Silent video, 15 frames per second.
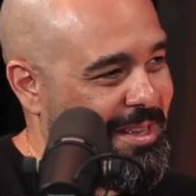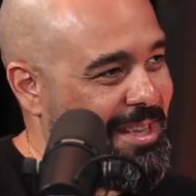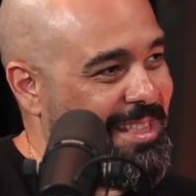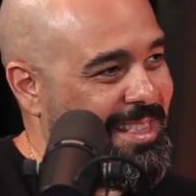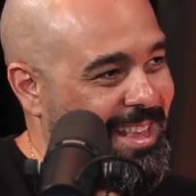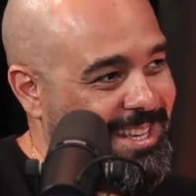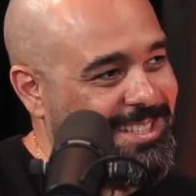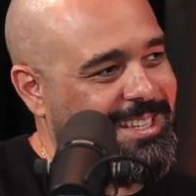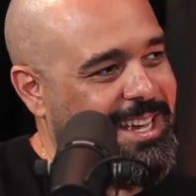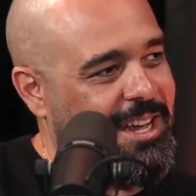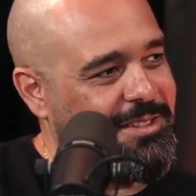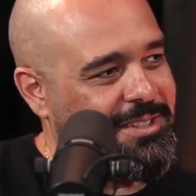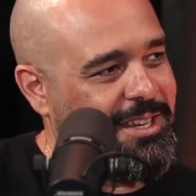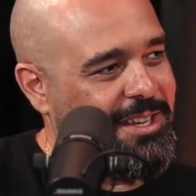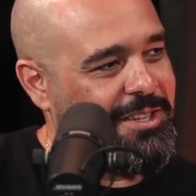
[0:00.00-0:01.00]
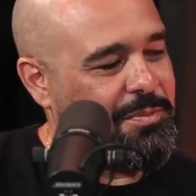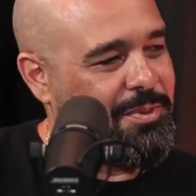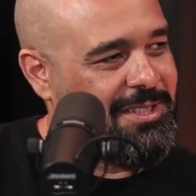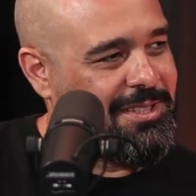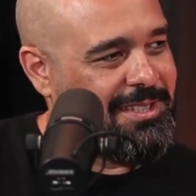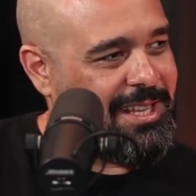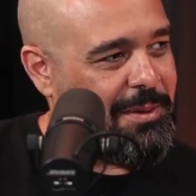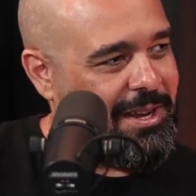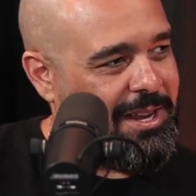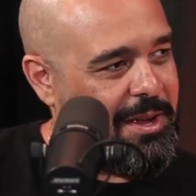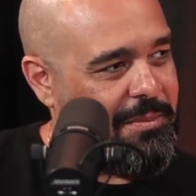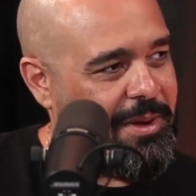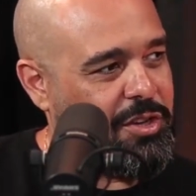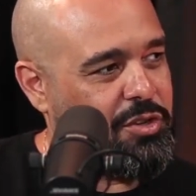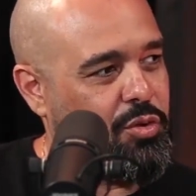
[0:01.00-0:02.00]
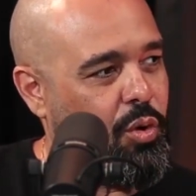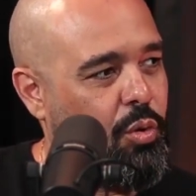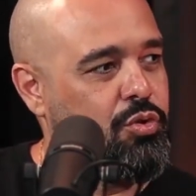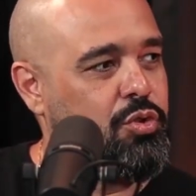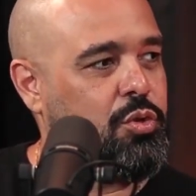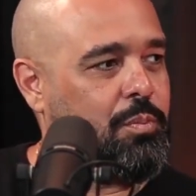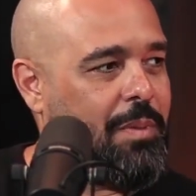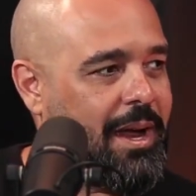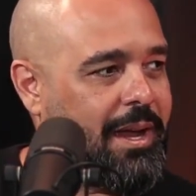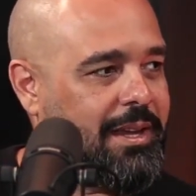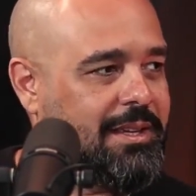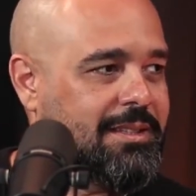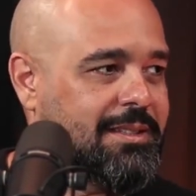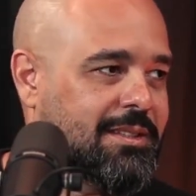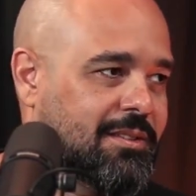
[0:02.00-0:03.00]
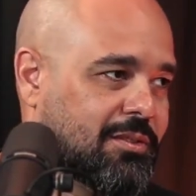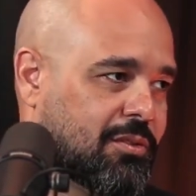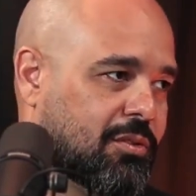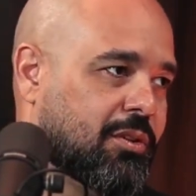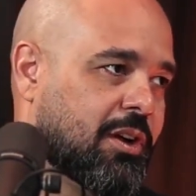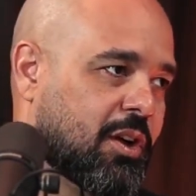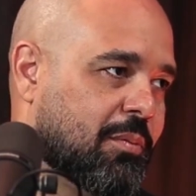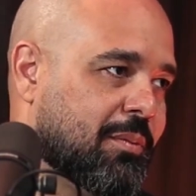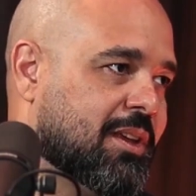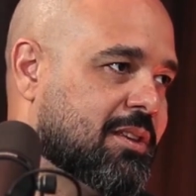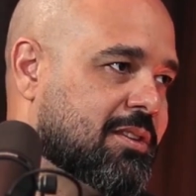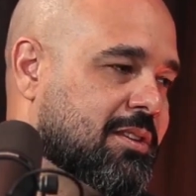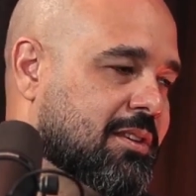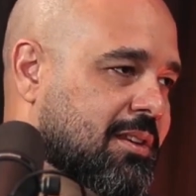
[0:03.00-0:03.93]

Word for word: Nesse caso daí, a gente precisa trabalhar mais com os pais ou uhum. realmente